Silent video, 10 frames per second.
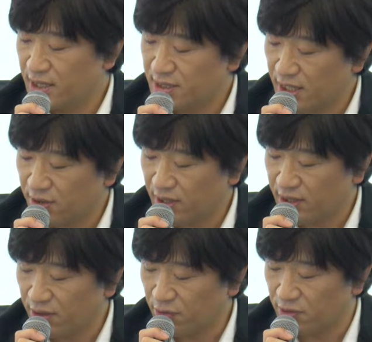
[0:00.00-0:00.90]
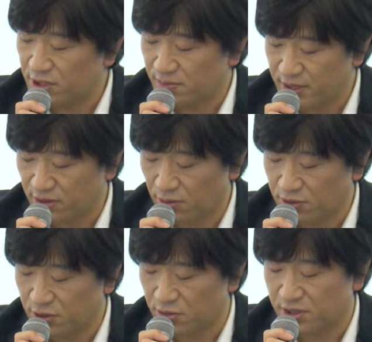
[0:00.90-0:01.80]
ジャンルカテゴリーを示す
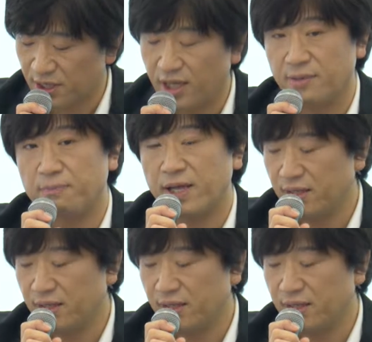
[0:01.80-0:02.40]
表示として一般